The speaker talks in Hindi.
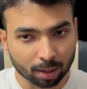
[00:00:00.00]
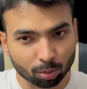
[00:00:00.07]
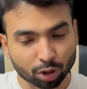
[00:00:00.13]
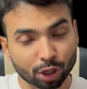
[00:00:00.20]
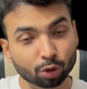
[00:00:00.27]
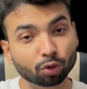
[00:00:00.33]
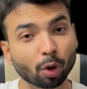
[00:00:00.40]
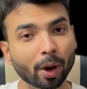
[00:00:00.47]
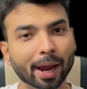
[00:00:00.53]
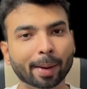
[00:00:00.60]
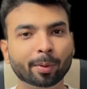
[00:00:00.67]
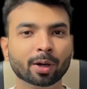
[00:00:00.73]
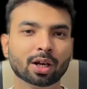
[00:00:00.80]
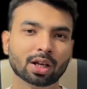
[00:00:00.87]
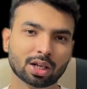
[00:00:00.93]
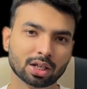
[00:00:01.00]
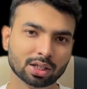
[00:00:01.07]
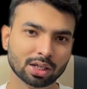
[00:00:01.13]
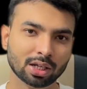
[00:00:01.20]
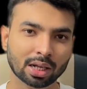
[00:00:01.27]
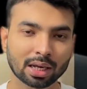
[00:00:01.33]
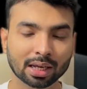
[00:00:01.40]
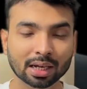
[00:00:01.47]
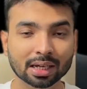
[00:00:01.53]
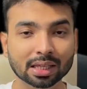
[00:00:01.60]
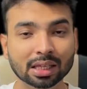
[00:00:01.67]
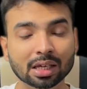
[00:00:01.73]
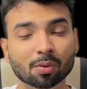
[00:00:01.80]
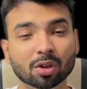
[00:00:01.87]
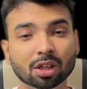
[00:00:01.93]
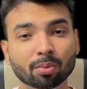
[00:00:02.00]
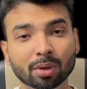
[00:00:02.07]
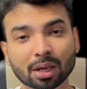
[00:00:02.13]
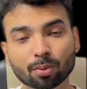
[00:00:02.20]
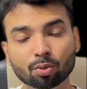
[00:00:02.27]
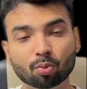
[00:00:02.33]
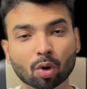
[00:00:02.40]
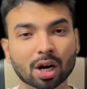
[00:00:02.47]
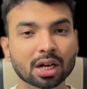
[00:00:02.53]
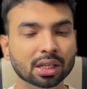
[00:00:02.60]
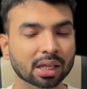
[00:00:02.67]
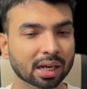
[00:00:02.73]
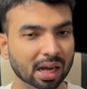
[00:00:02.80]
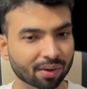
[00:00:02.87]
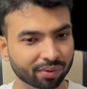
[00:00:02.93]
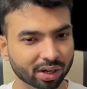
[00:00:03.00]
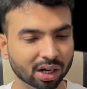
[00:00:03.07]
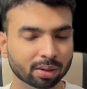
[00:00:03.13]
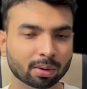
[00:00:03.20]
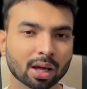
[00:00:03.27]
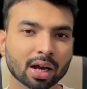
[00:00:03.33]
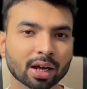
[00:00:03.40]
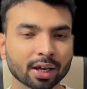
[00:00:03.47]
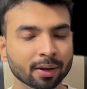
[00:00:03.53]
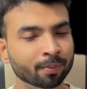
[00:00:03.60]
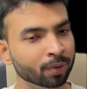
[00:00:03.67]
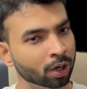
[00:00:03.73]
मुझे उसको कैप्टन रखना चाहिए था लेकिन इसकी वजह से मेरे पॉइंट्स हैं काफ़ी गड़बड़ा गए